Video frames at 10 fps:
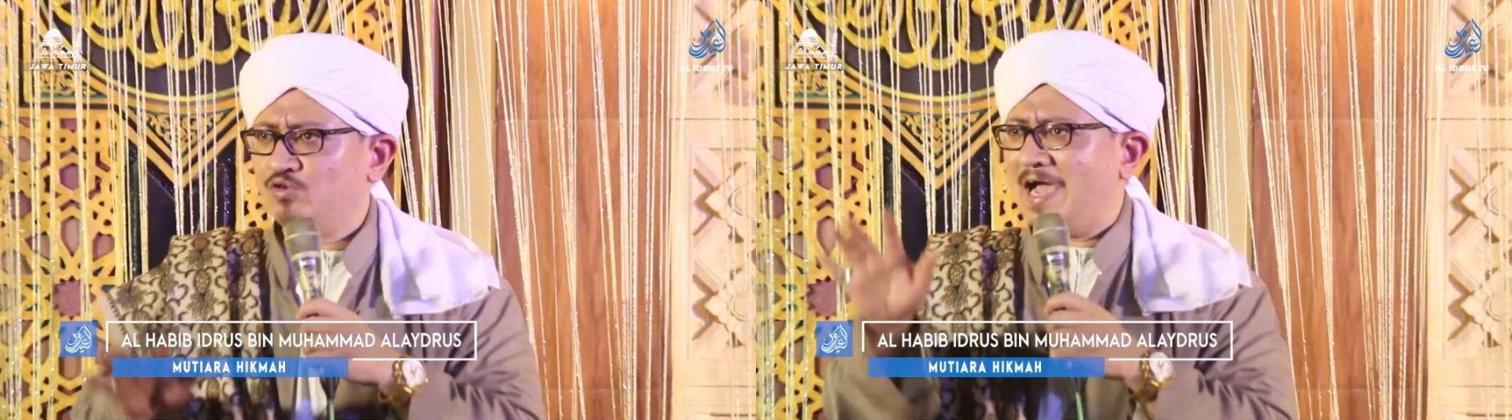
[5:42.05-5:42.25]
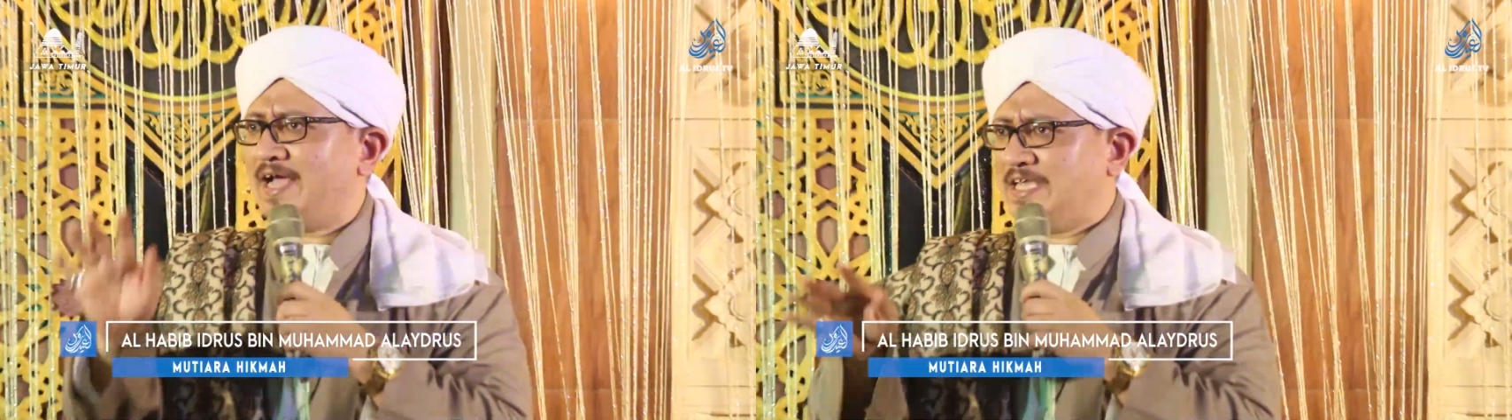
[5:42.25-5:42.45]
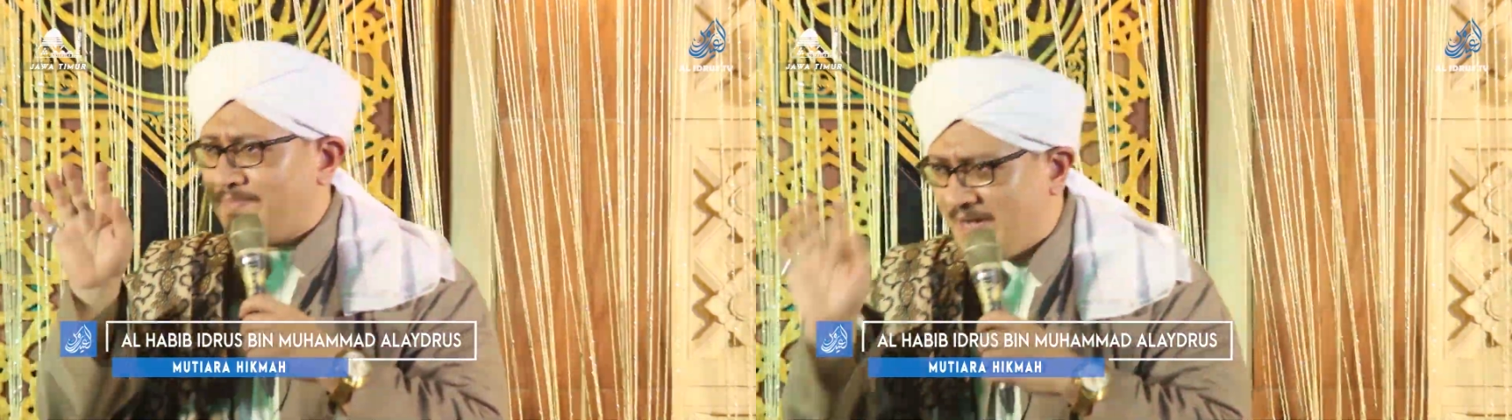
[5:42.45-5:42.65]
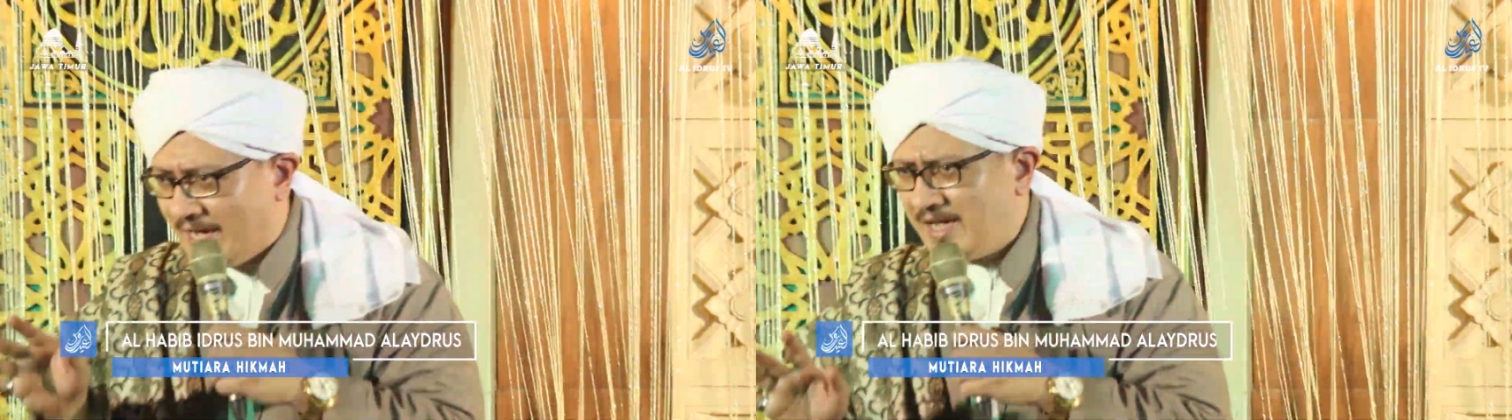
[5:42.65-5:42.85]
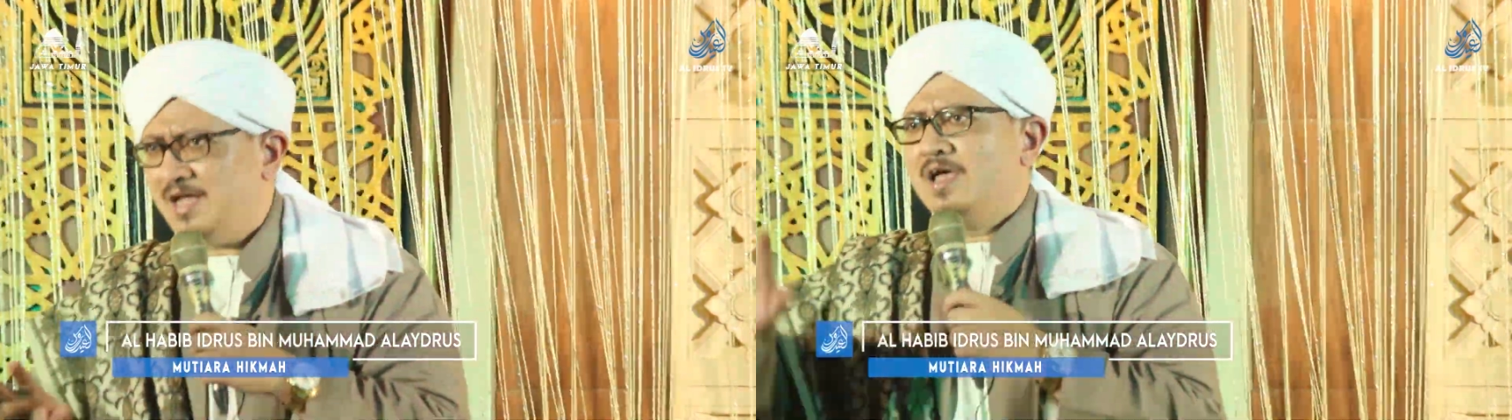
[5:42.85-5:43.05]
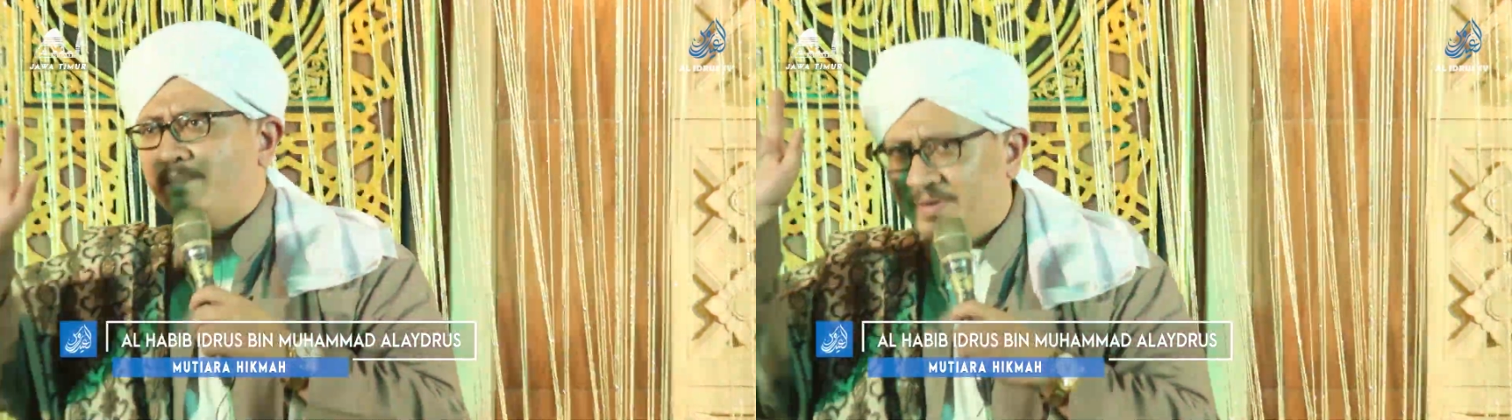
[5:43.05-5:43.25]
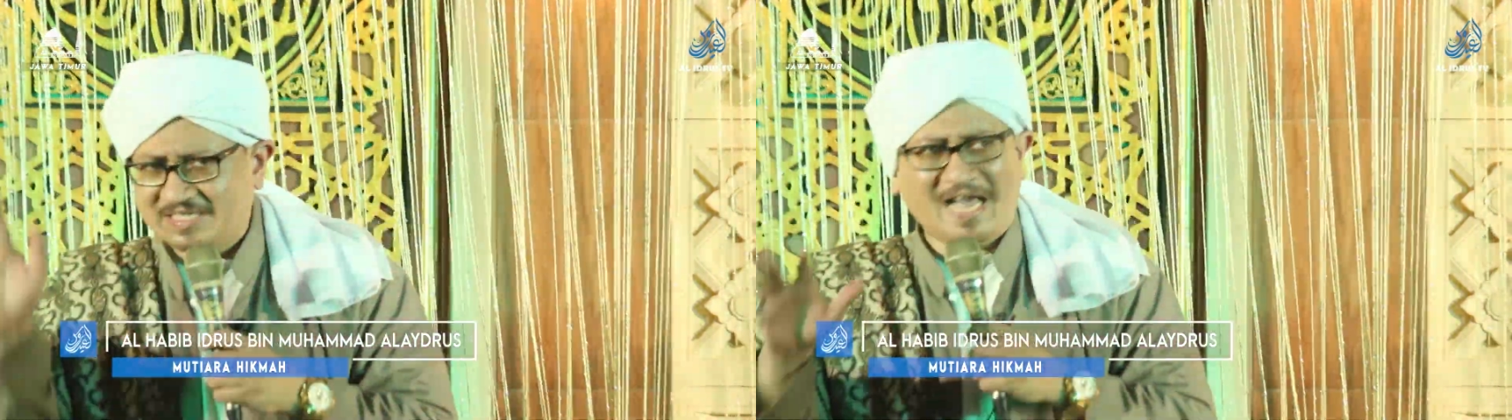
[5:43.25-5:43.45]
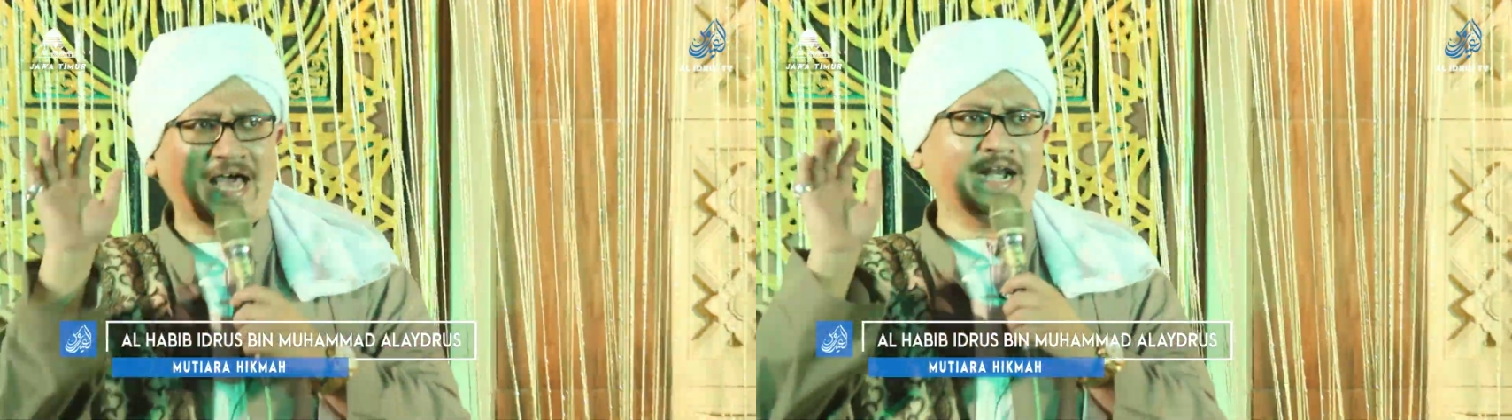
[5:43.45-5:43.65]
juga hajat be
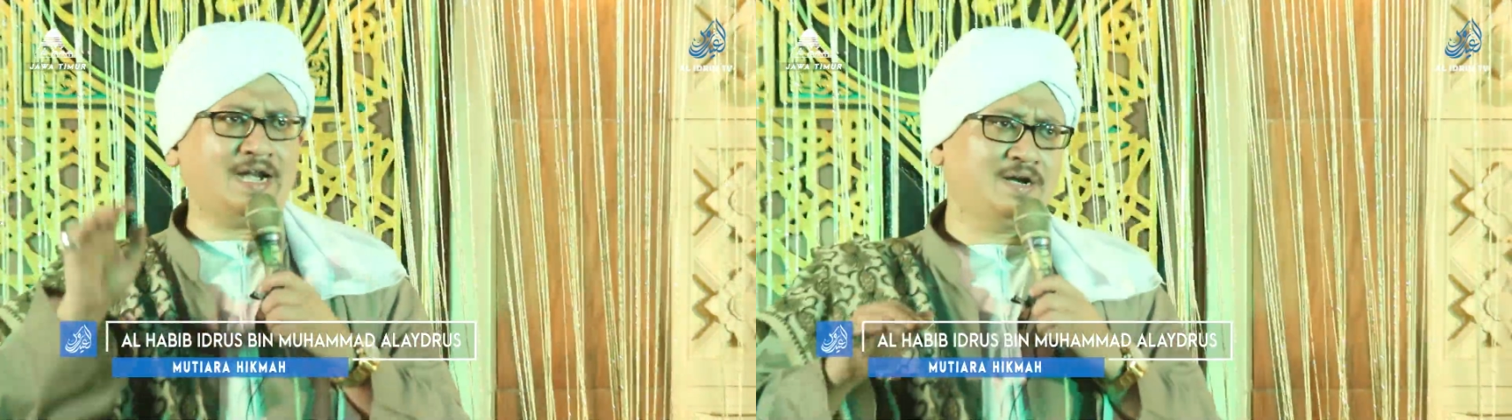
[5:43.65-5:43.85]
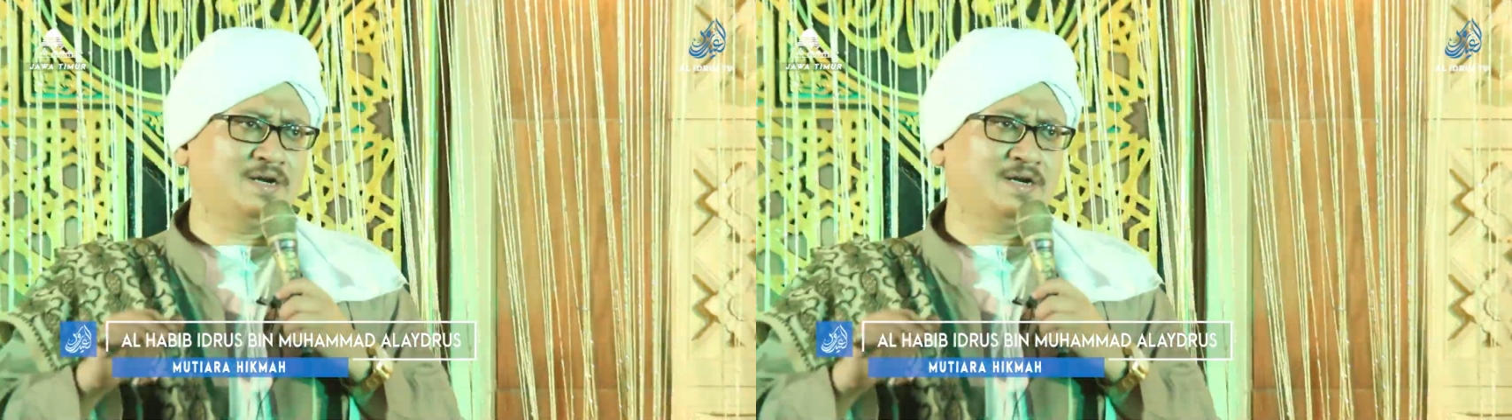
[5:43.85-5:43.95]
besar.